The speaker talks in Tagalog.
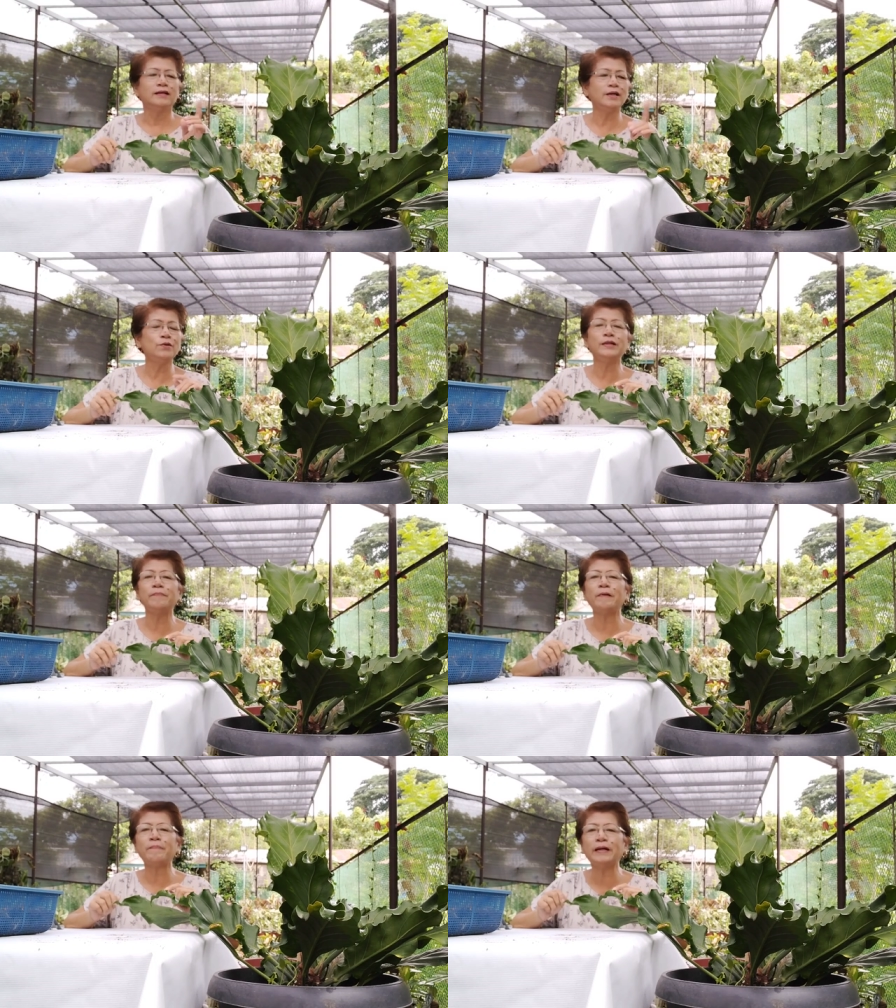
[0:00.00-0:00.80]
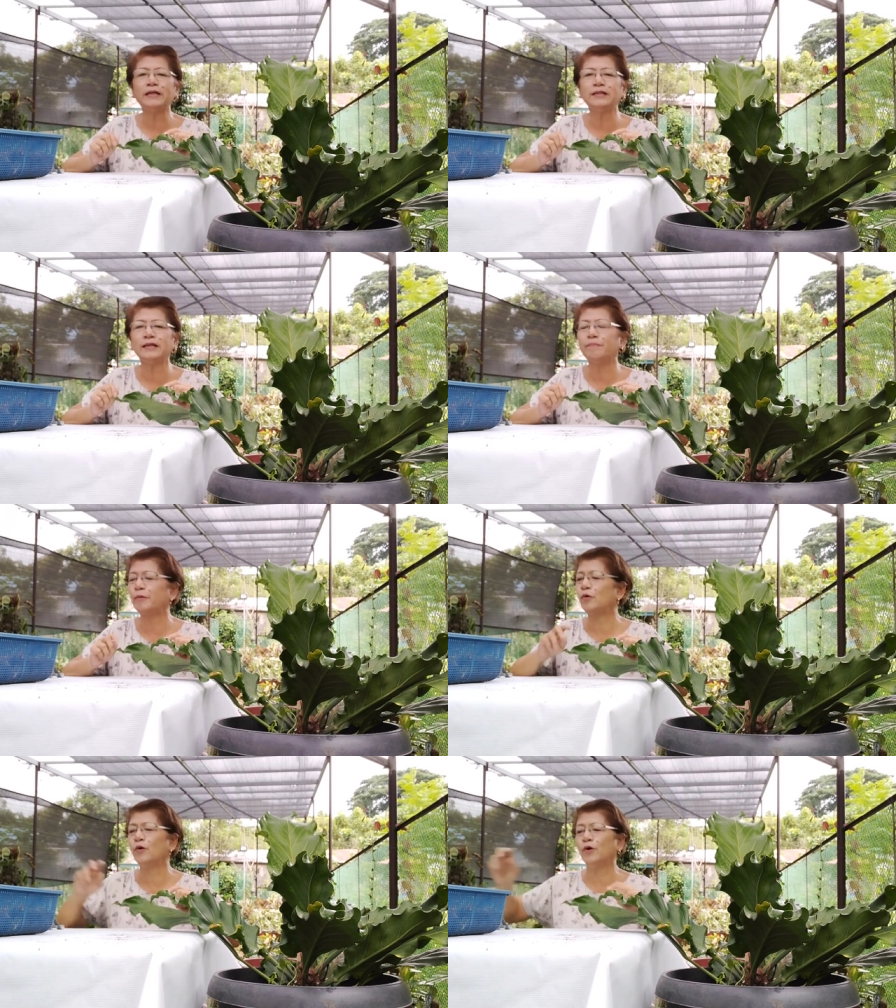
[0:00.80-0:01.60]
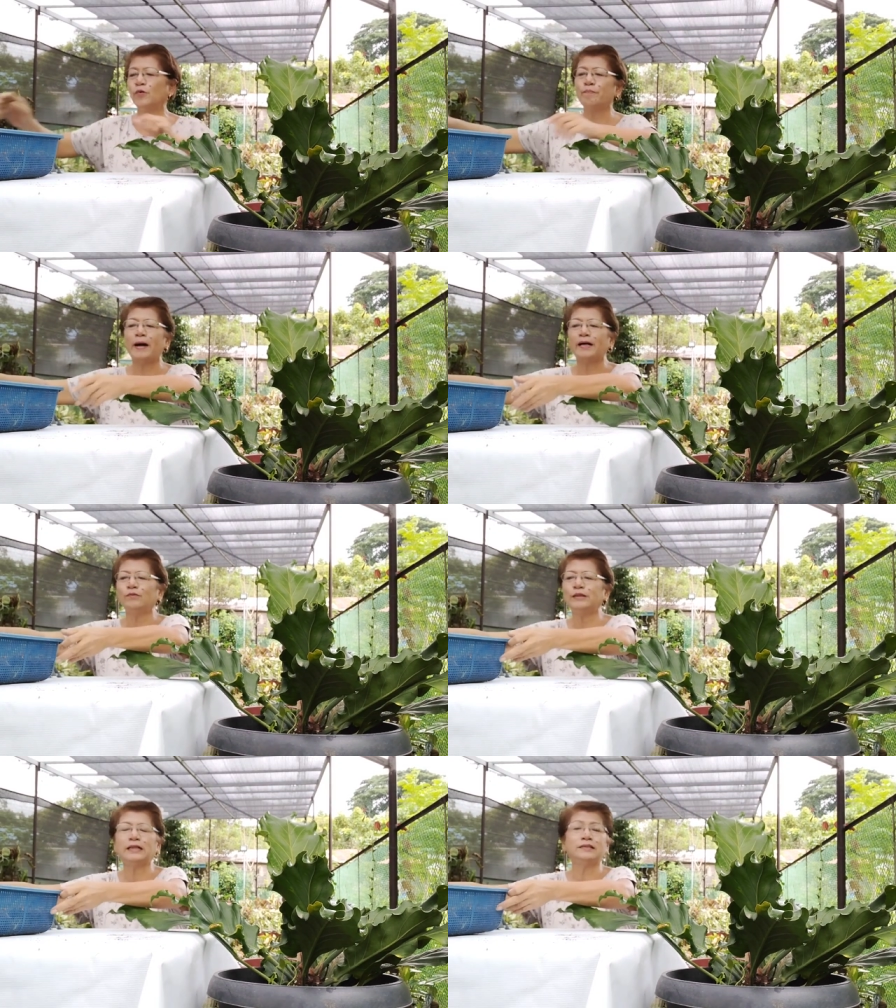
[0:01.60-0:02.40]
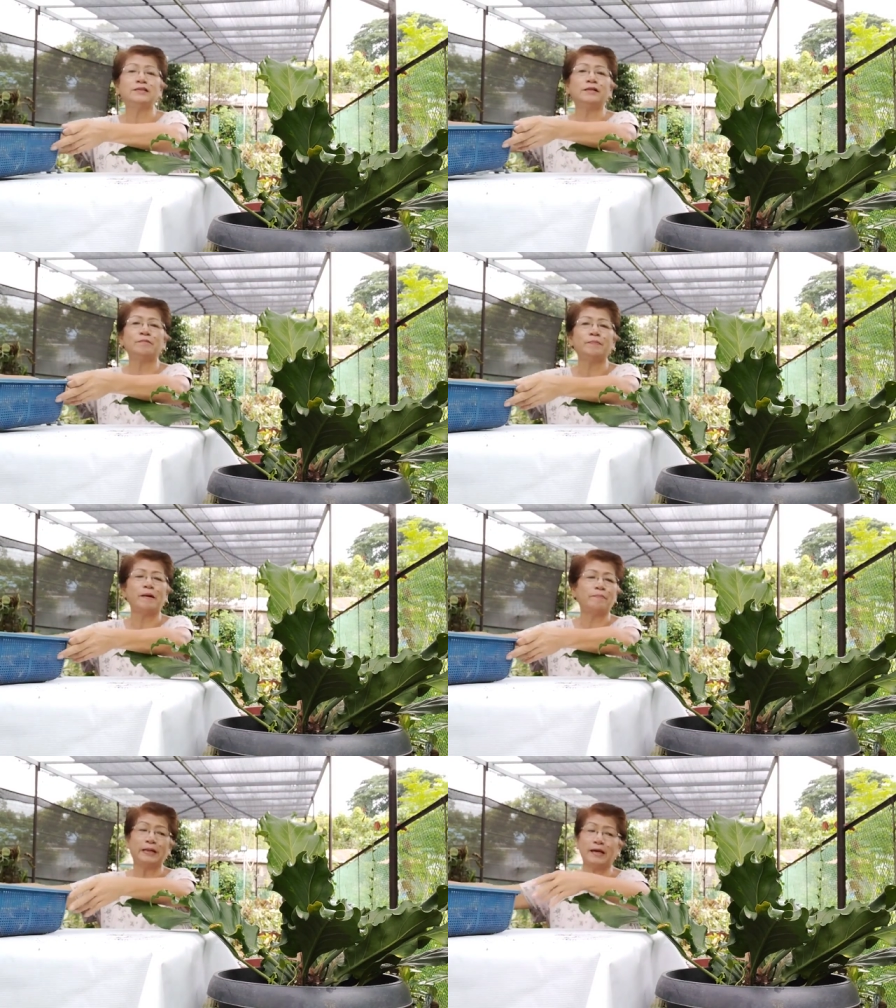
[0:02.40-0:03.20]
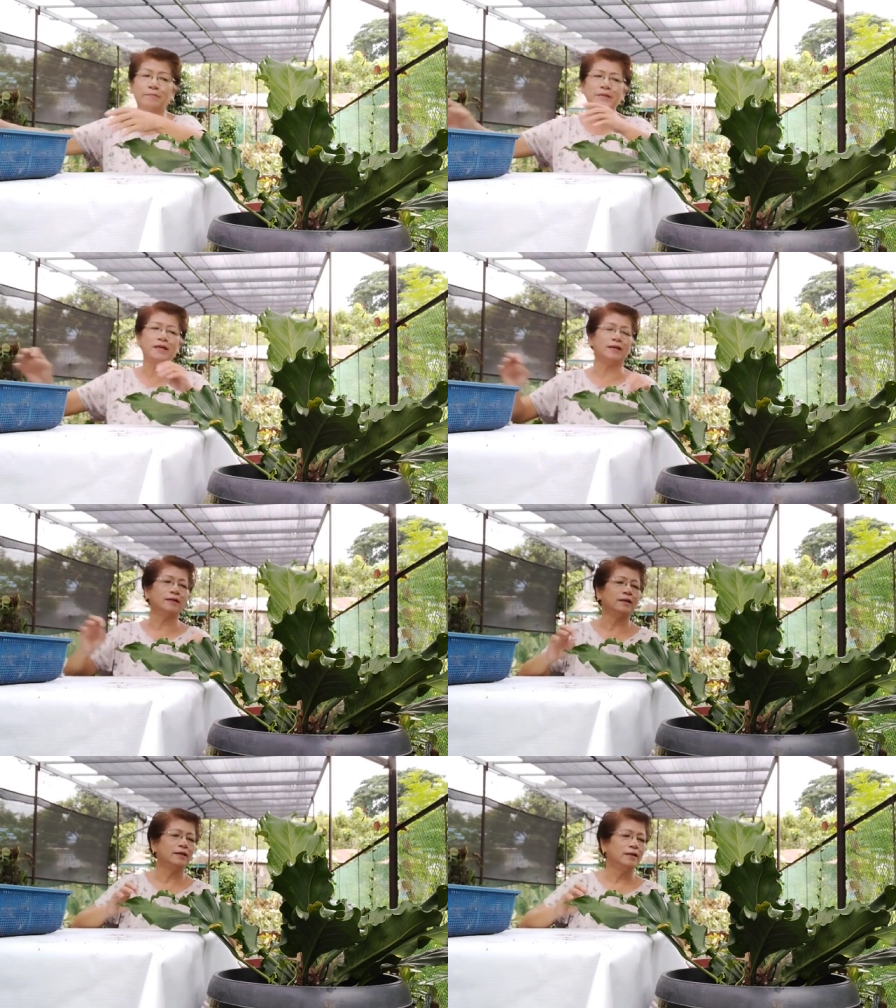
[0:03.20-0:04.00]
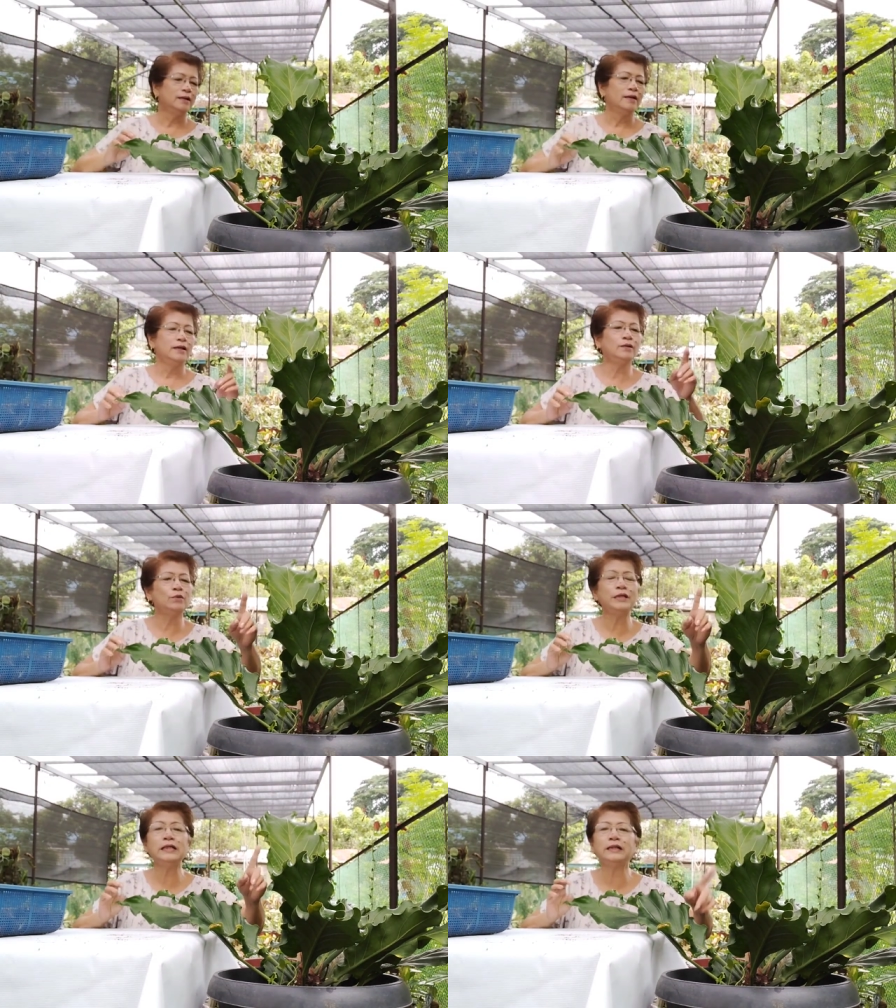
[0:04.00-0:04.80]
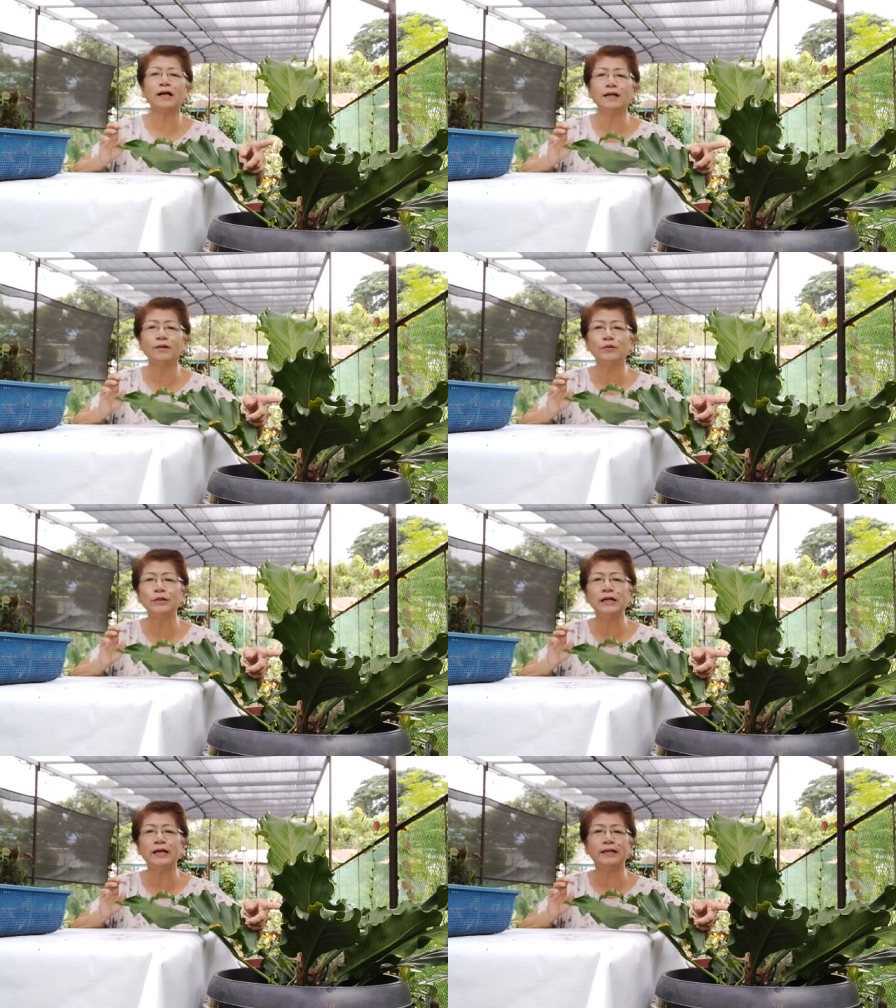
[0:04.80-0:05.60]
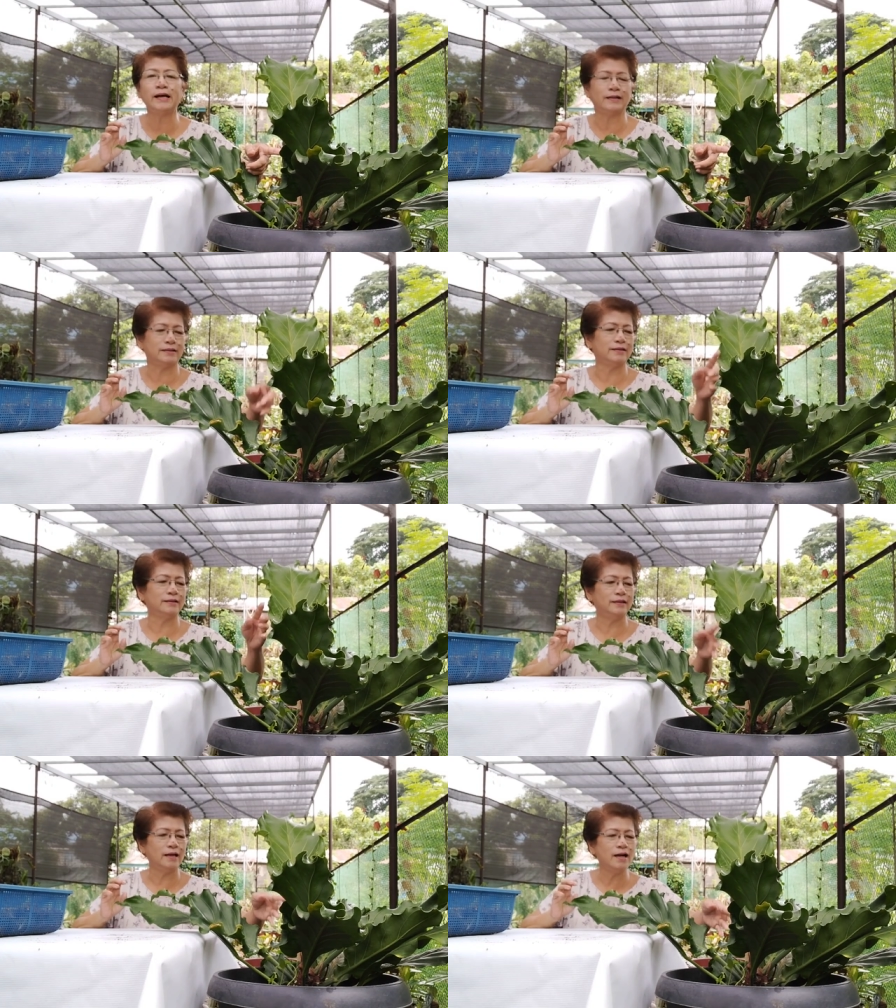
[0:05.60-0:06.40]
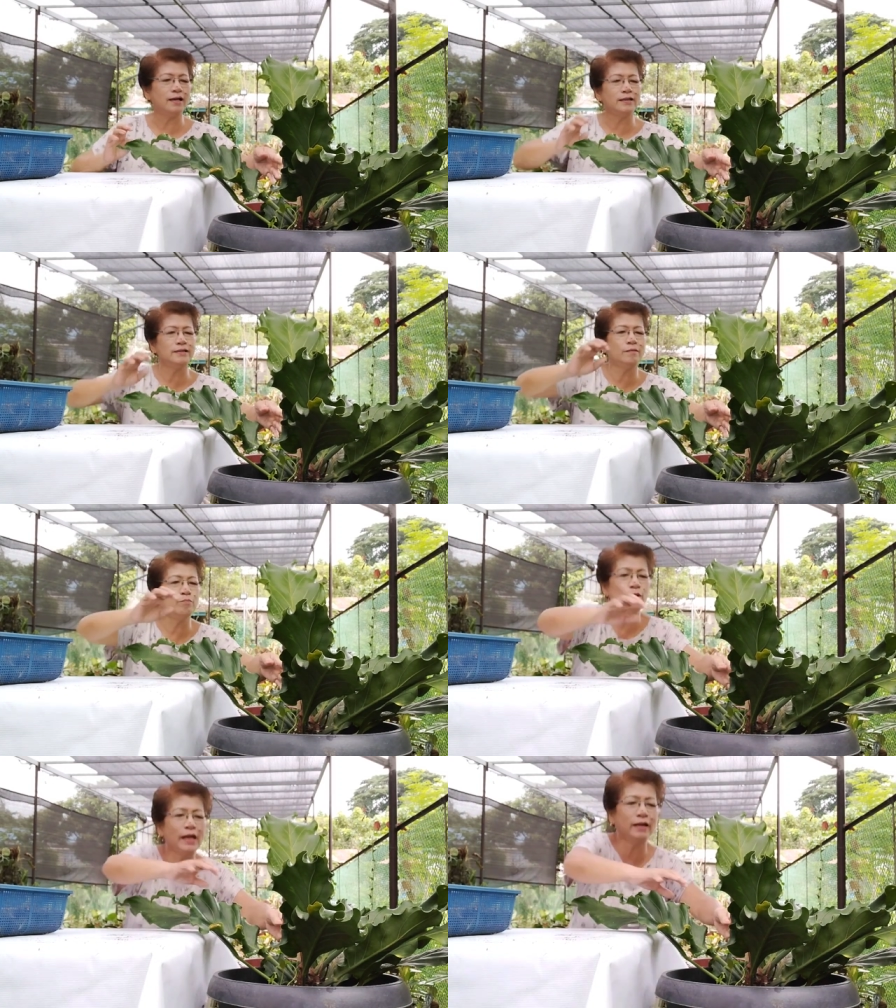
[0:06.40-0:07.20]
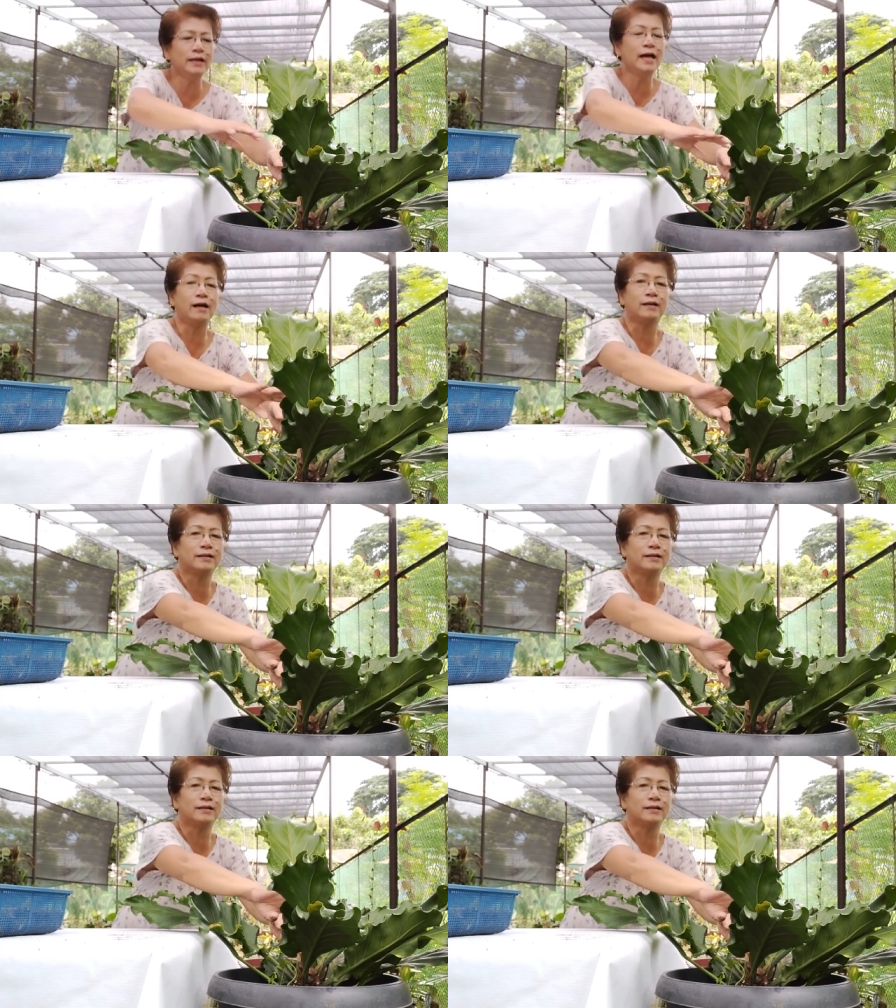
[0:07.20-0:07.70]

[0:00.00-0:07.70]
Ngayon ay papakita ko kung paano natin siya mapaparami ito ay nagkakaroon ng anak. Ang kanyang bulaklak.